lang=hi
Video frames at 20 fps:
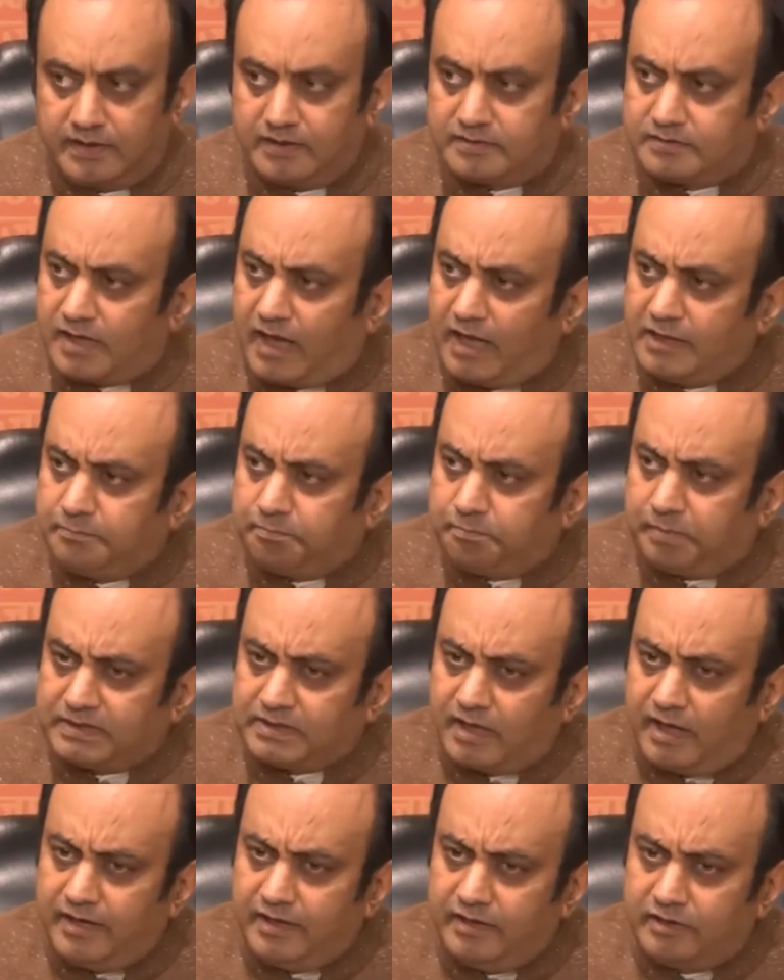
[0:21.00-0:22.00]
के साथ
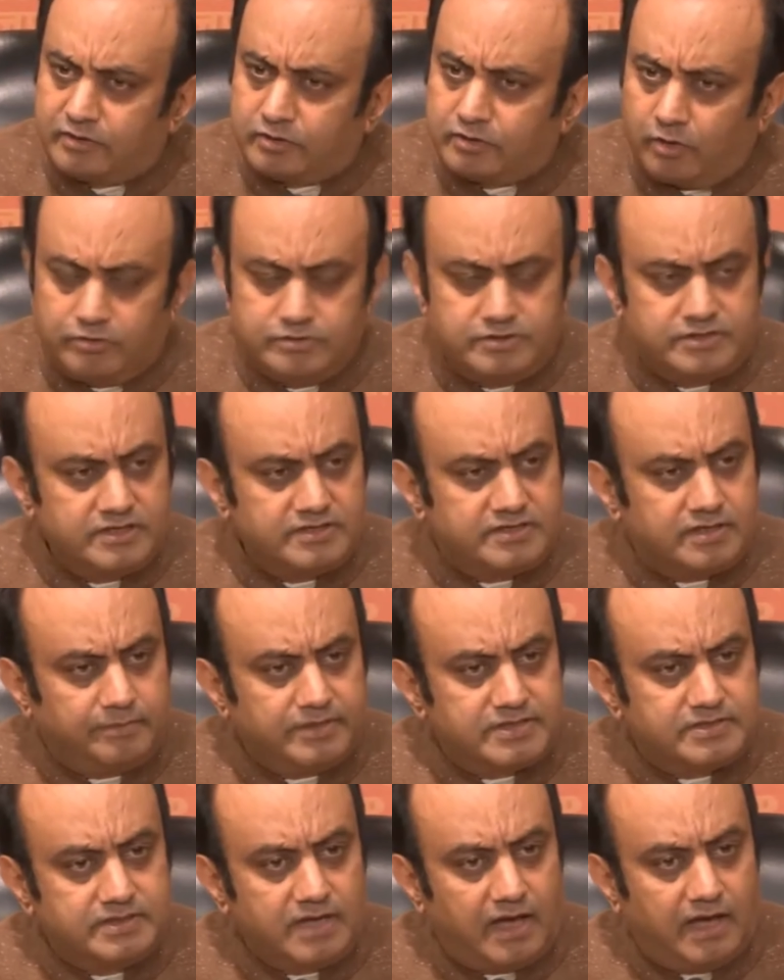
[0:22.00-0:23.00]
पता नहीं कौन सी
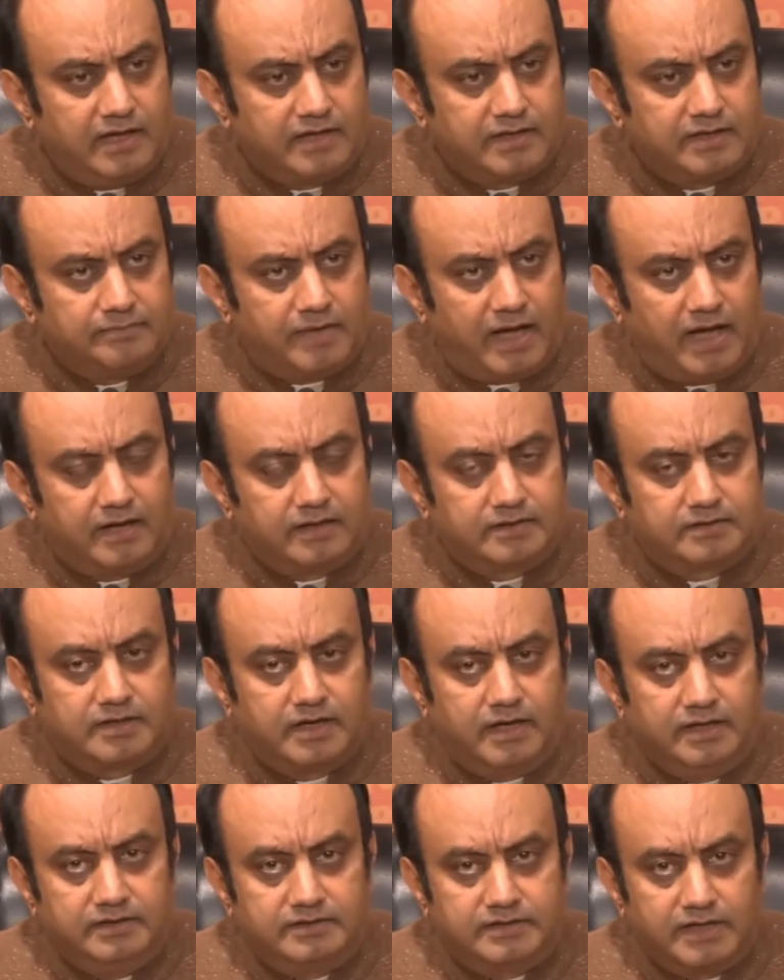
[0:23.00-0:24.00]
समस्या है कि भारत
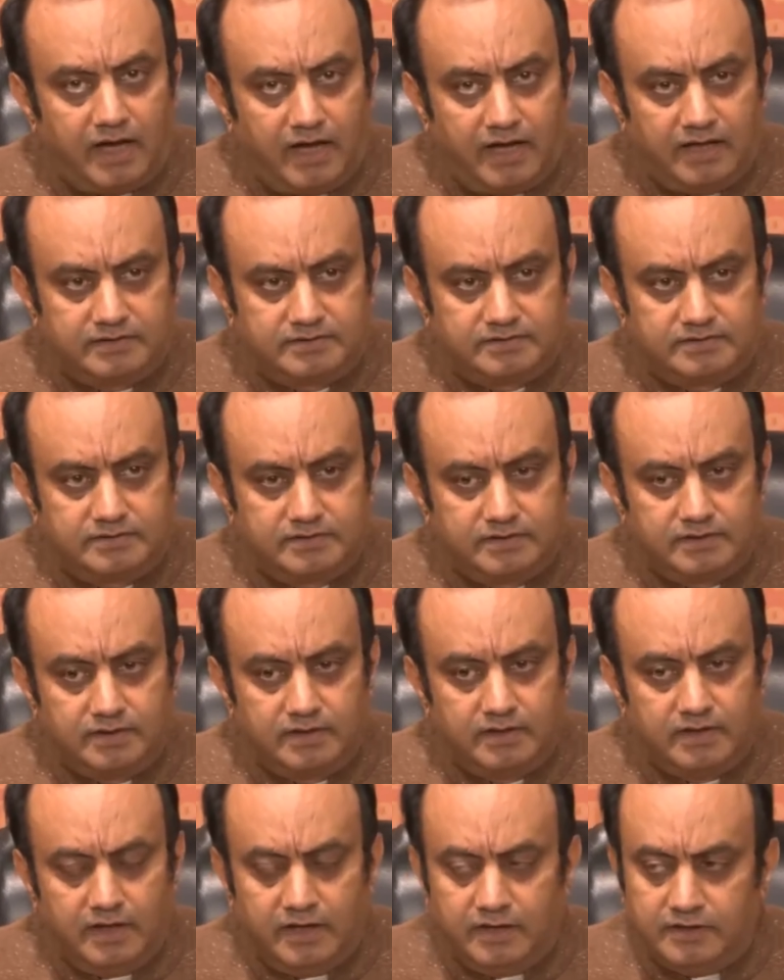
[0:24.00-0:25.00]
का इतिहास
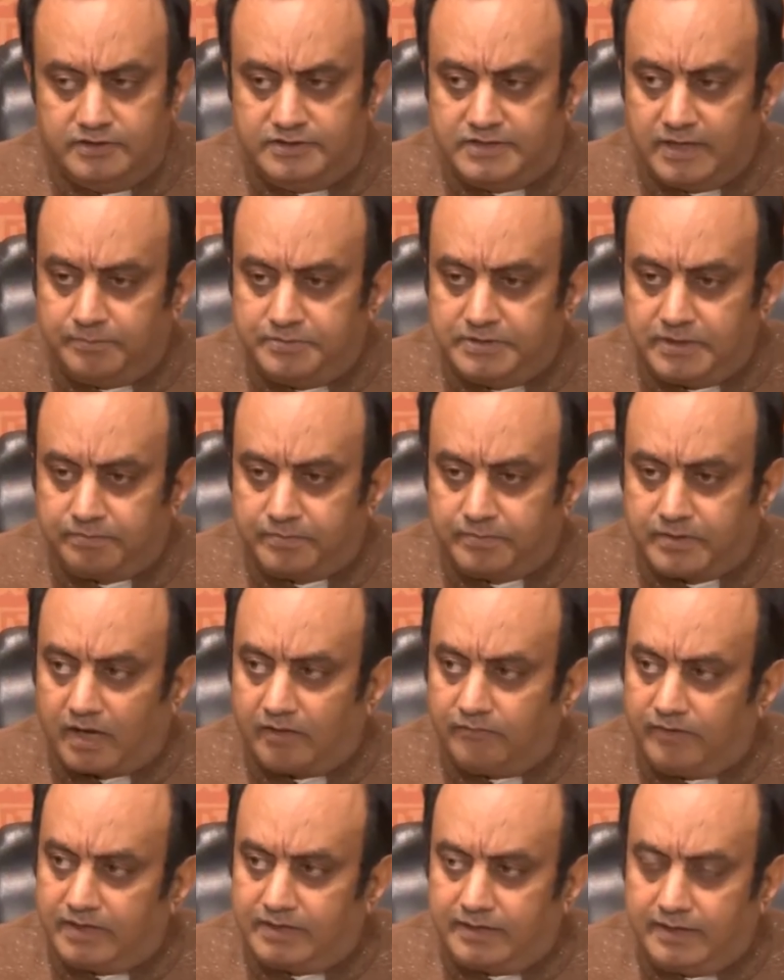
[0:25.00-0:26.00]
जब जब
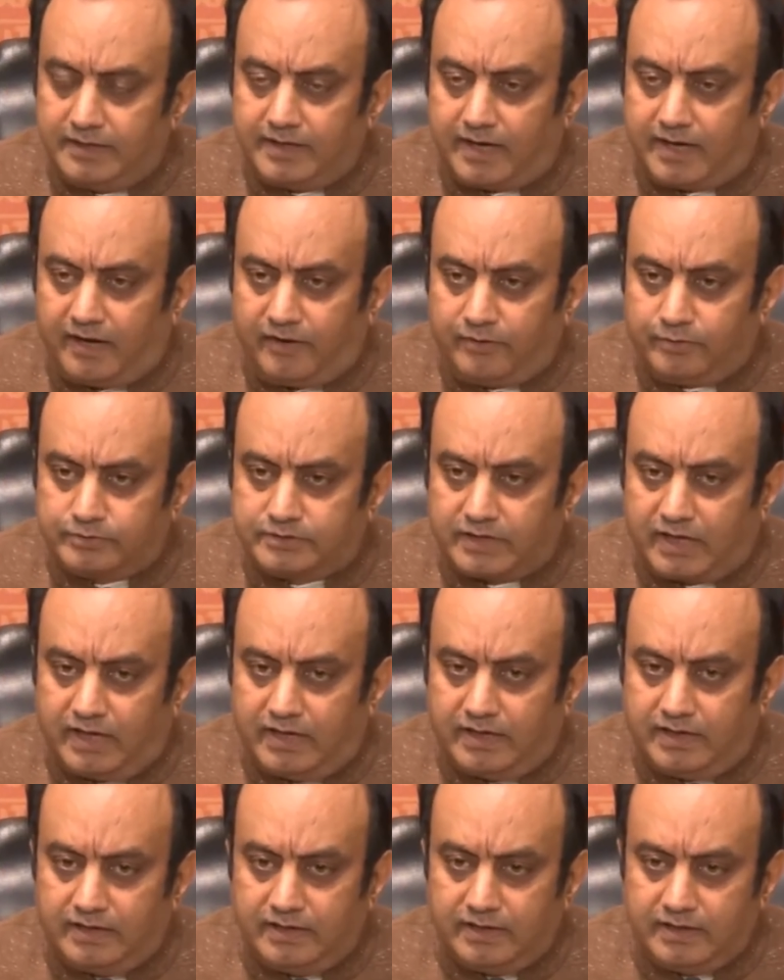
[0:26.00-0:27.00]
करवट ले रहा होता
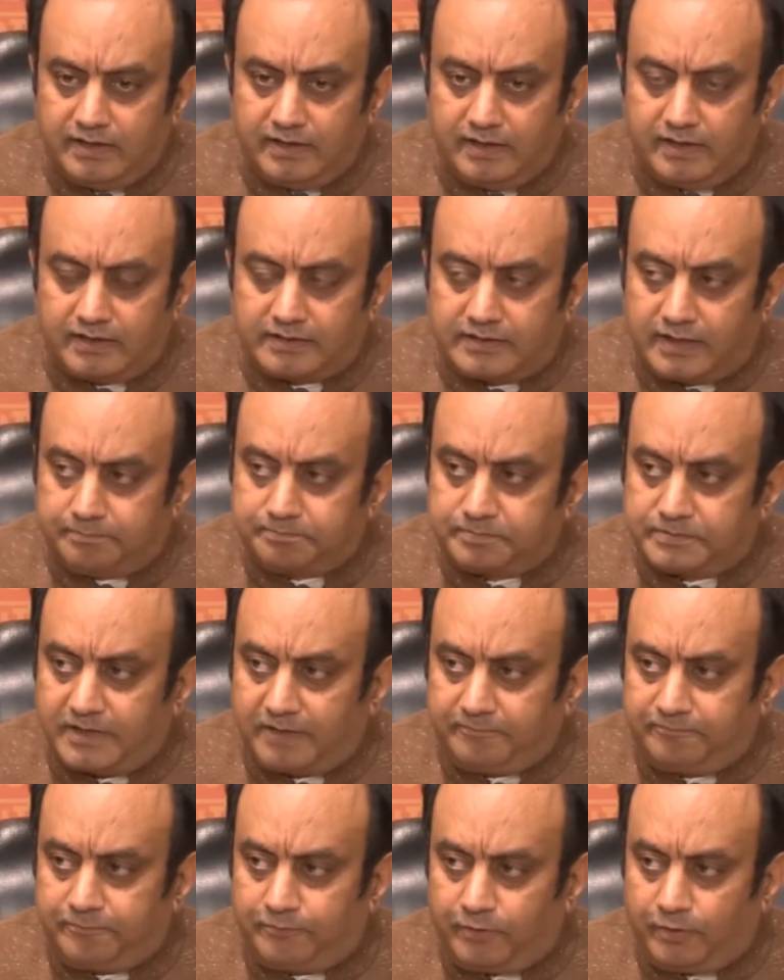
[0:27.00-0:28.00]
है तब
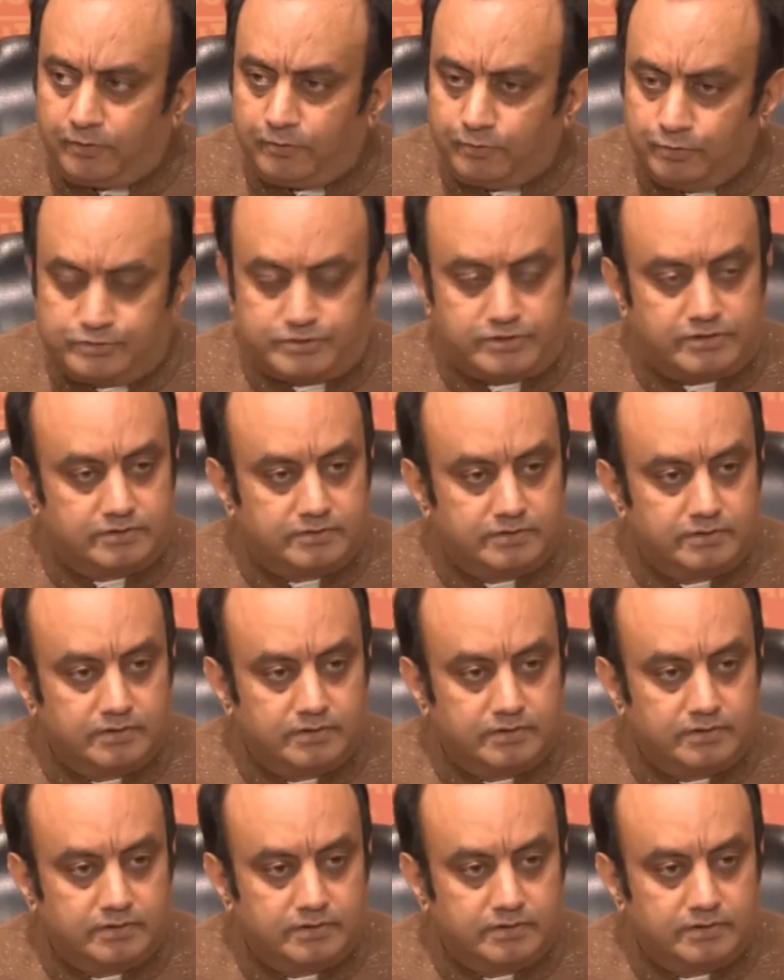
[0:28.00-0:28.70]
तब वो उस